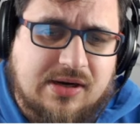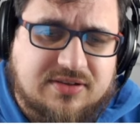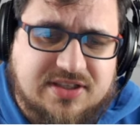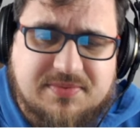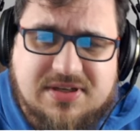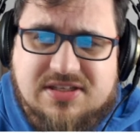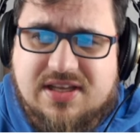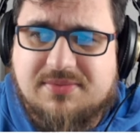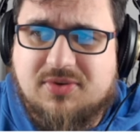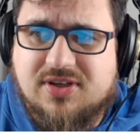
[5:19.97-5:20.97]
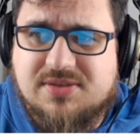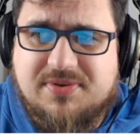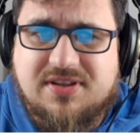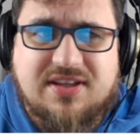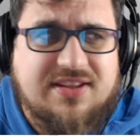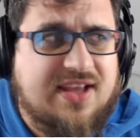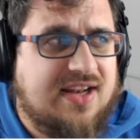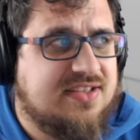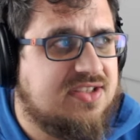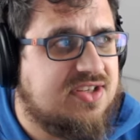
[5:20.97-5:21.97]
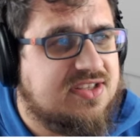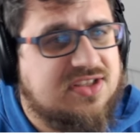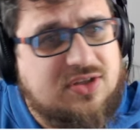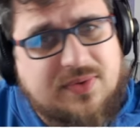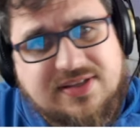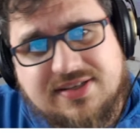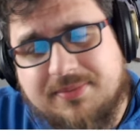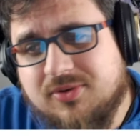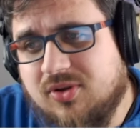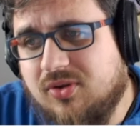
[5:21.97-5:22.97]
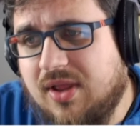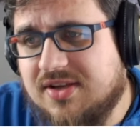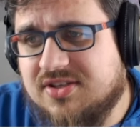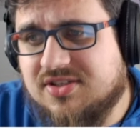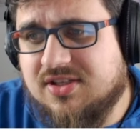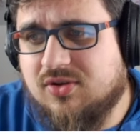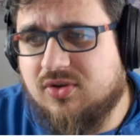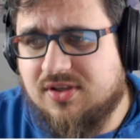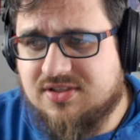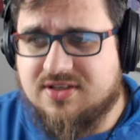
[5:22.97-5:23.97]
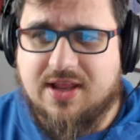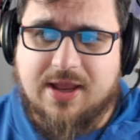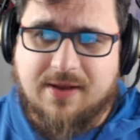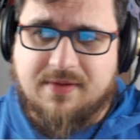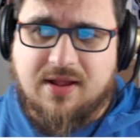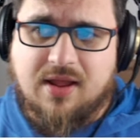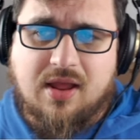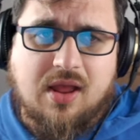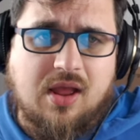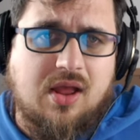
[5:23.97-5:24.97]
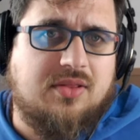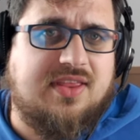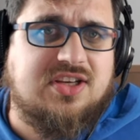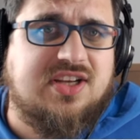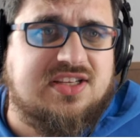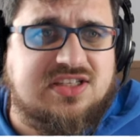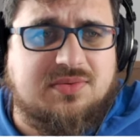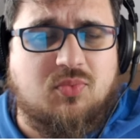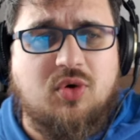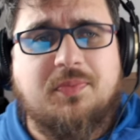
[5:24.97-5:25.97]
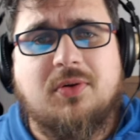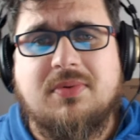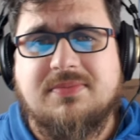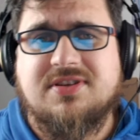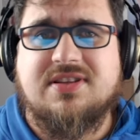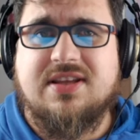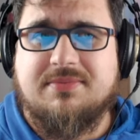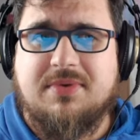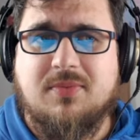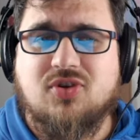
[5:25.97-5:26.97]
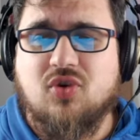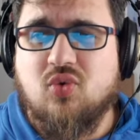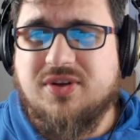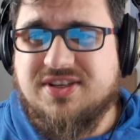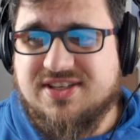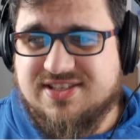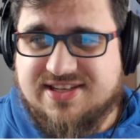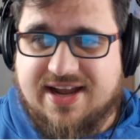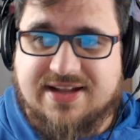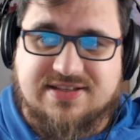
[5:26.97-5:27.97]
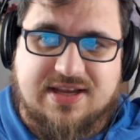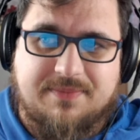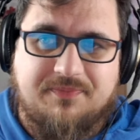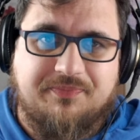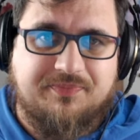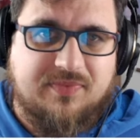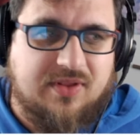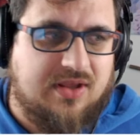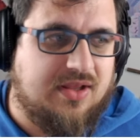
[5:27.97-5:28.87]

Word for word: To jest moim zdaniem trochę zbyt idealistyczna sytuacja, bo to aż tak rzadko nie istnieje. Też jest mój problem z tym, mimo że ogólnie się zgadzam, y,